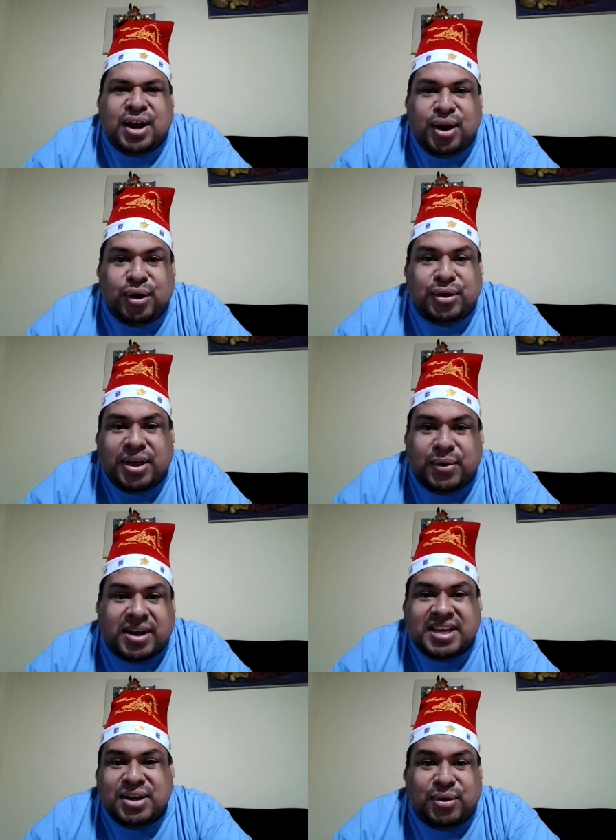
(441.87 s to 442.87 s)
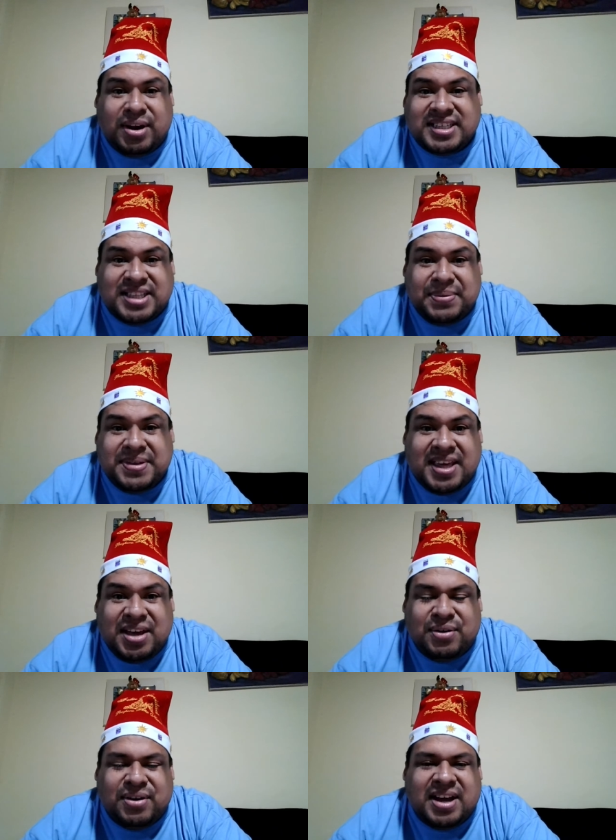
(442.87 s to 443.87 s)
Los dejo aquí con este
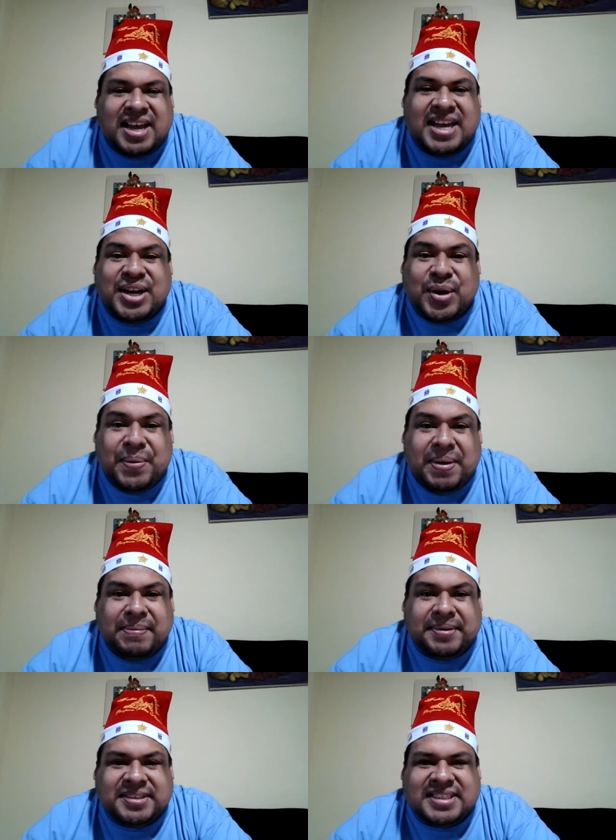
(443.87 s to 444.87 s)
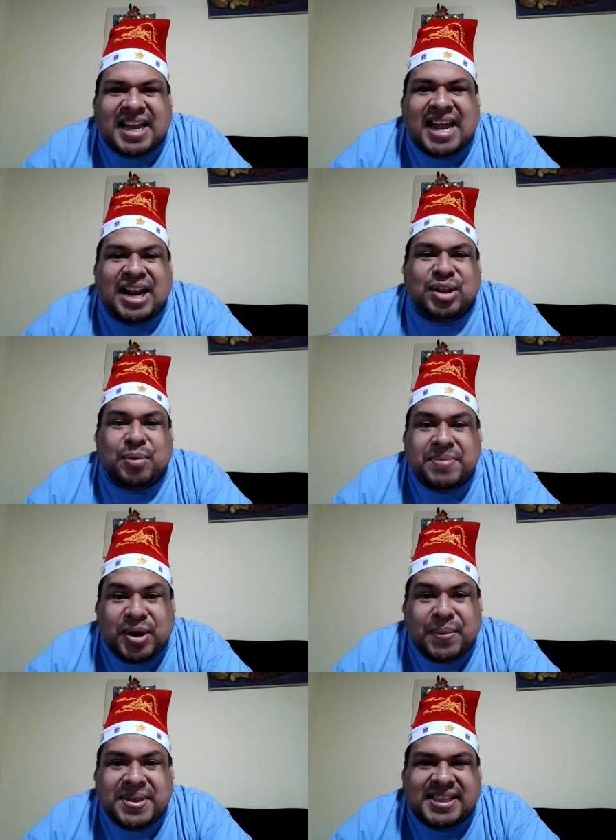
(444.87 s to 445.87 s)
video y nos vemos el
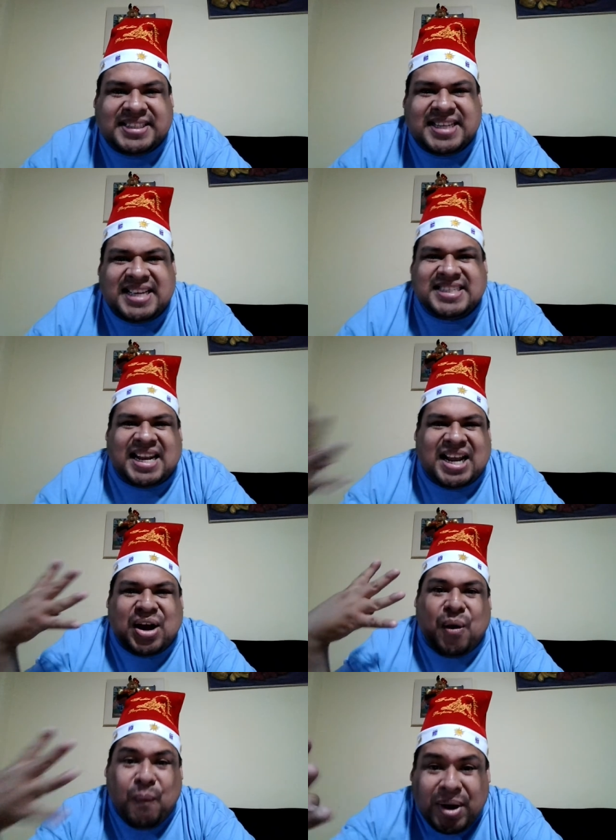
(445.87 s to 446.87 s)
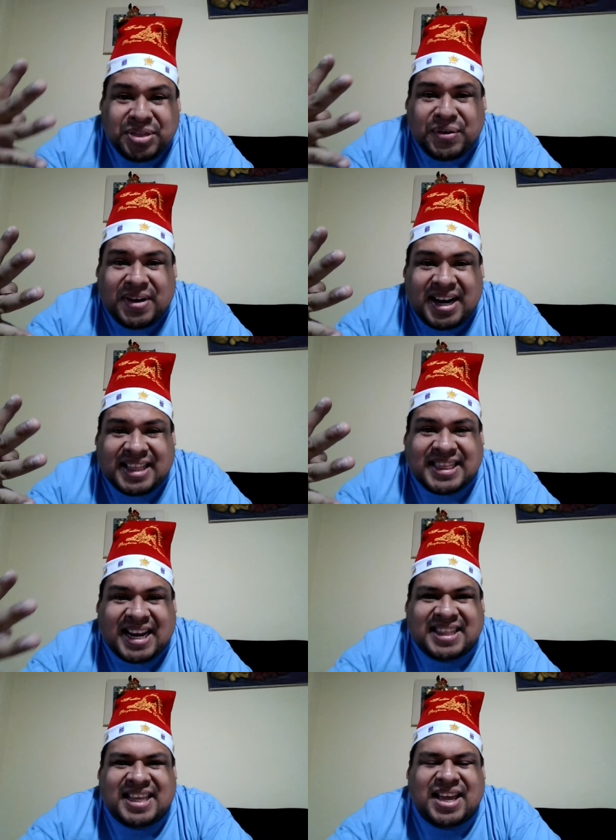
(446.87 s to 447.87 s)
domingo 26 a las 4 de la
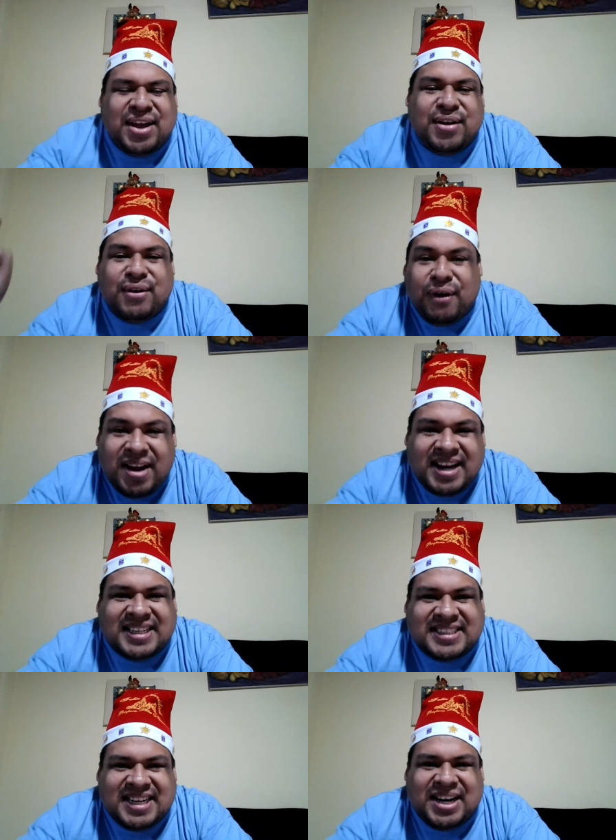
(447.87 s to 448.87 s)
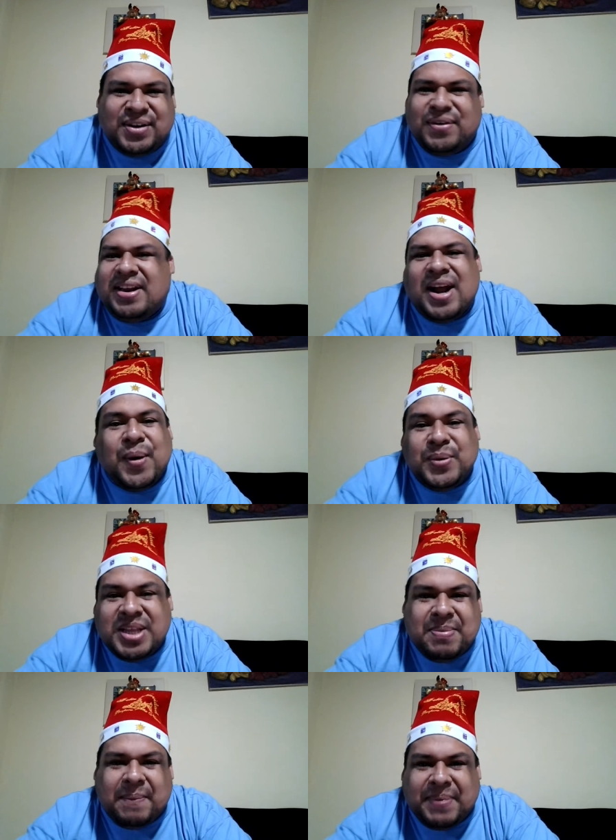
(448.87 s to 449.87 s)
tarde con el estreno de la
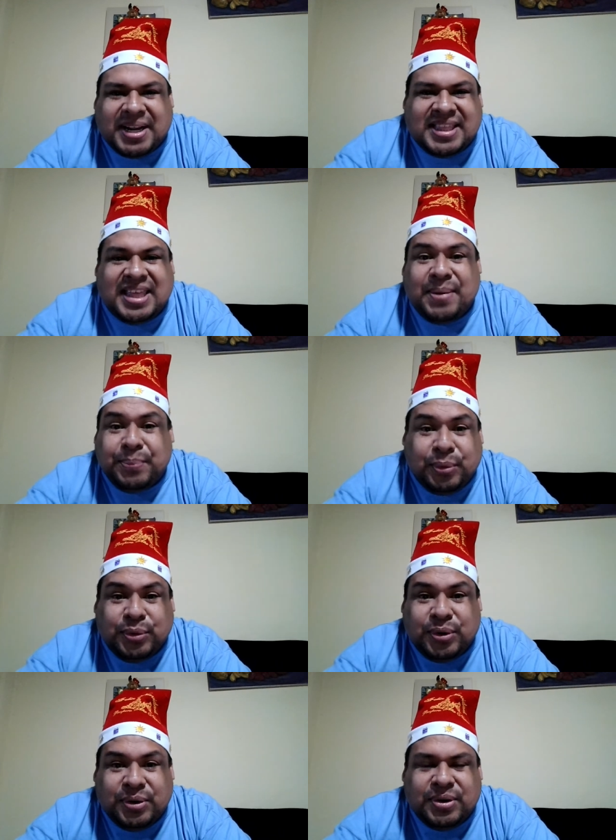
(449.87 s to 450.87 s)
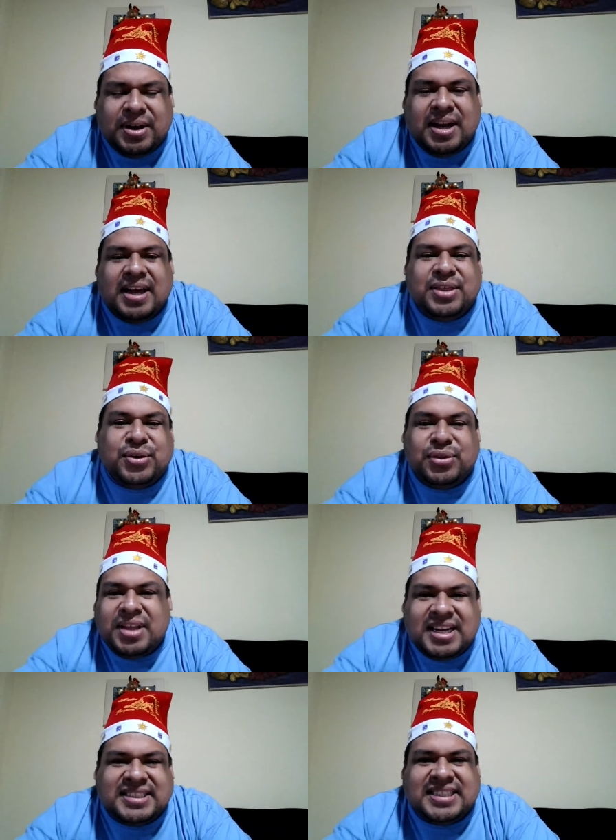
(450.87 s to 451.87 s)
última parte de Puno,
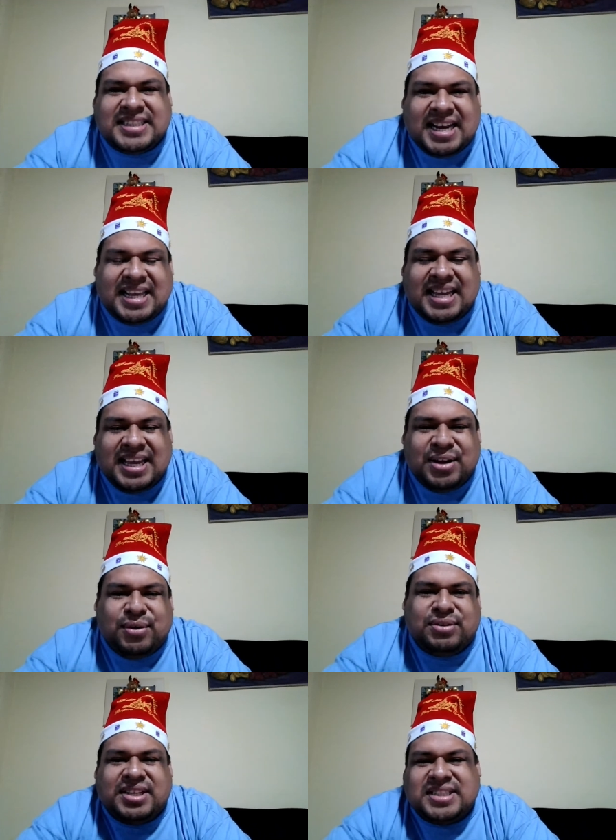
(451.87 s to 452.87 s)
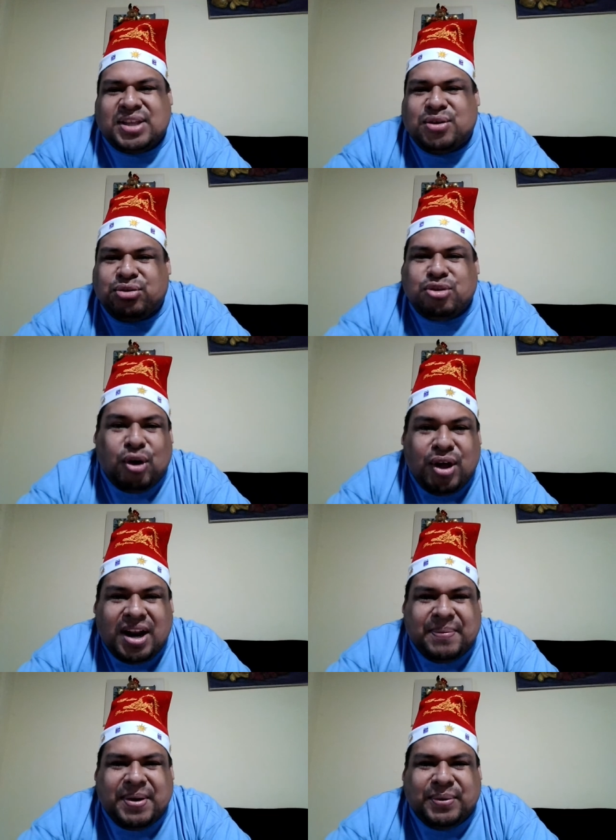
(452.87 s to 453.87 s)
donde les estaré contestando todas
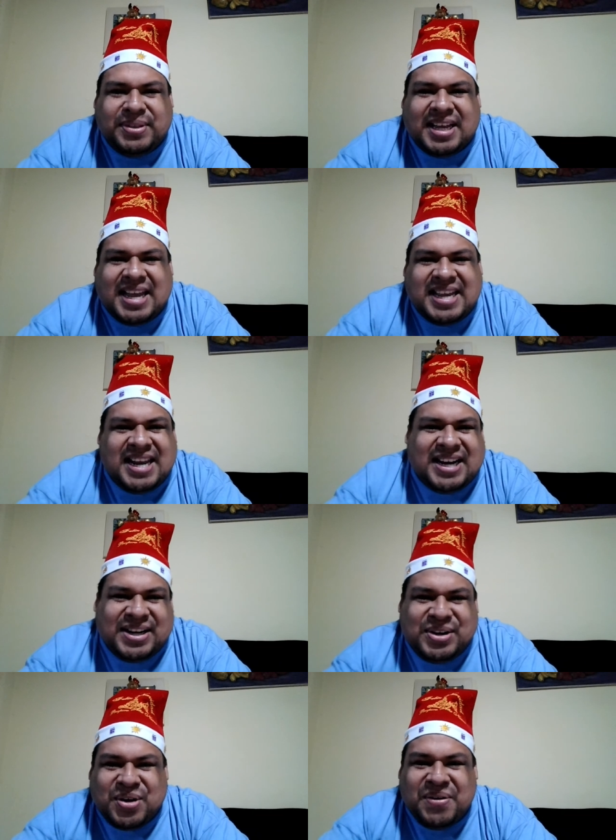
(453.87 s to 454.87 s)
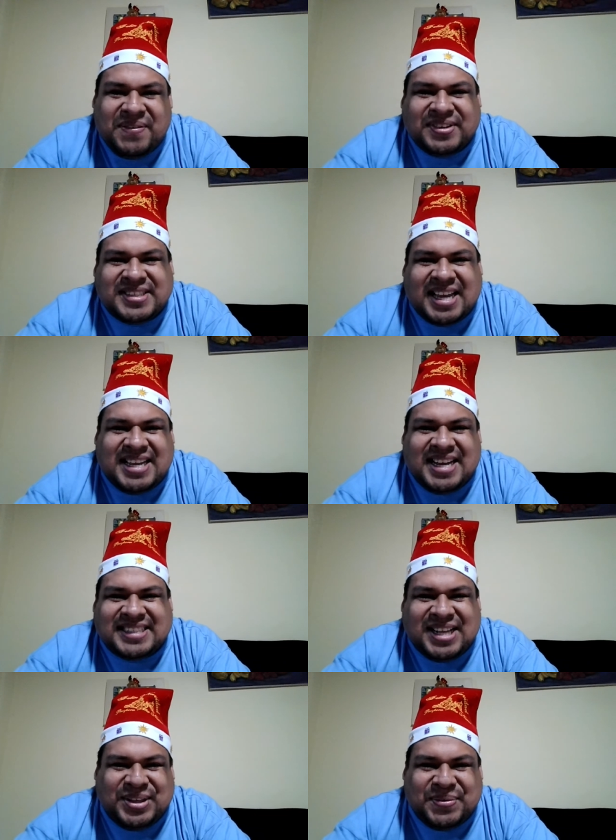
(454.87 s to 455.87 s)
las preguntas que quieran. Nos vemos ahí,
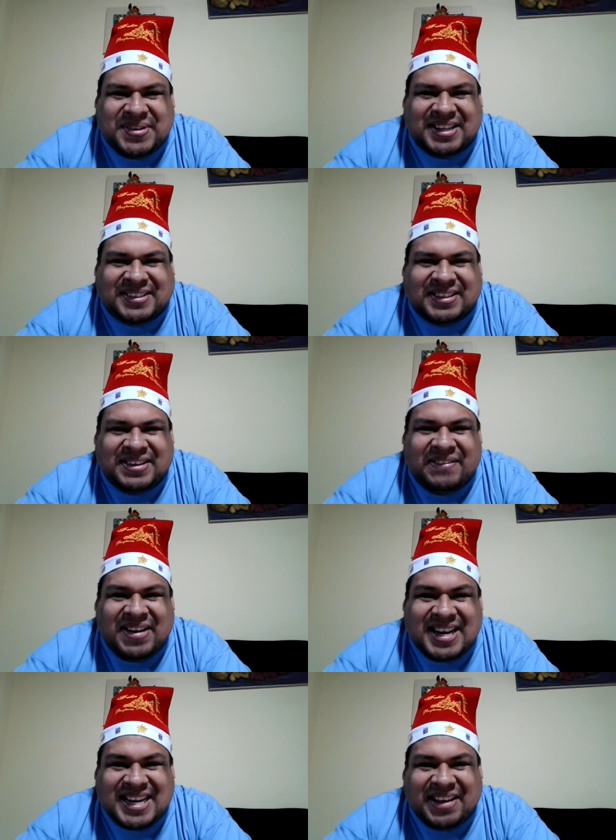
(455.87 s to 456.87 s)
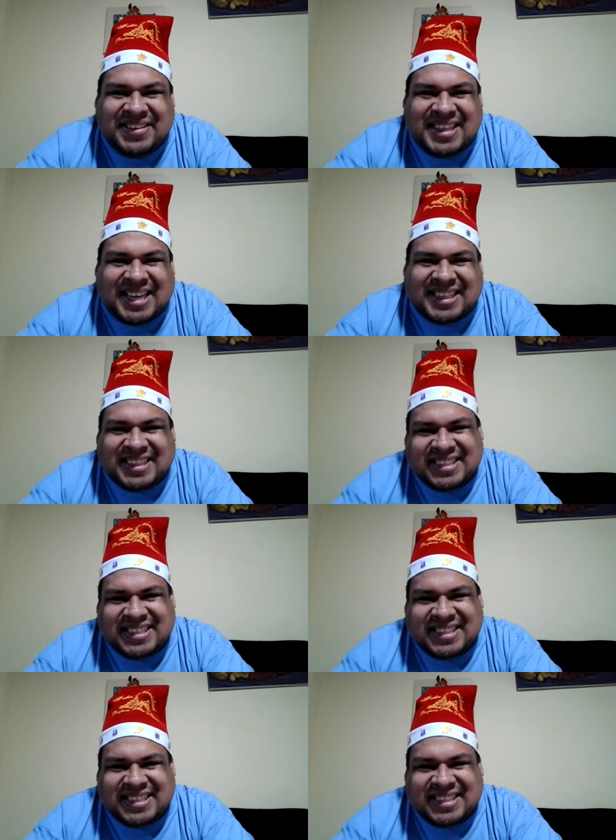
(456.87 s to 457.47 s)
hasta el domingo. Feliz Navidad.